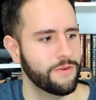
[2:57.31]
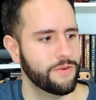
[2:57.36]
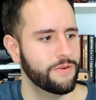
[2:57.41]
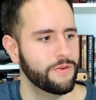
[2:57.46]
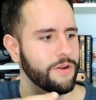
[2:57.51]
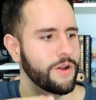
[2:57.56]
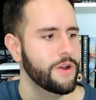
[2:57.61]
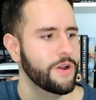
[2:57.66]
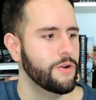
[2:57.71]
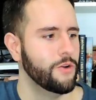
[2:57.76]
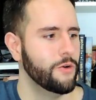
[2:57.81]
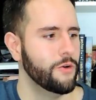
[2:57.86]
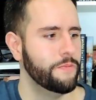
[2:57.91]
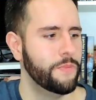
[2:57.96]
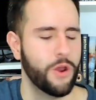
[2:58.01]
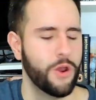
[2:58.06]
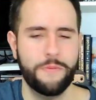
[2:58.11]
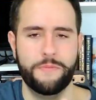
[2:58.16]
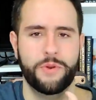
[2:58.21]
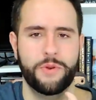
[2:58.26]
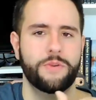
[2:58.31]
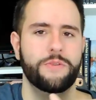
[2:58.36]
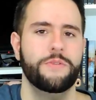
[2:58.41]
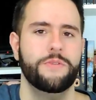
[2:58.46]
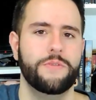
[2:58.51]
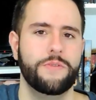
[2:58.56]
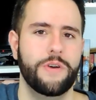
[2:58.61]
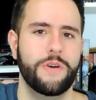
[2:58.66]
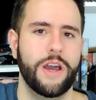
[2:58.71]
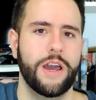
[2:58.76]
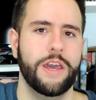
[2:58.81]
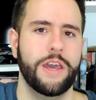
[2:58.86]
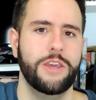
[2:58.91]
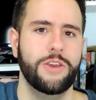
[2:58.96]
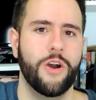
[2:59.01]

O, o próprio é,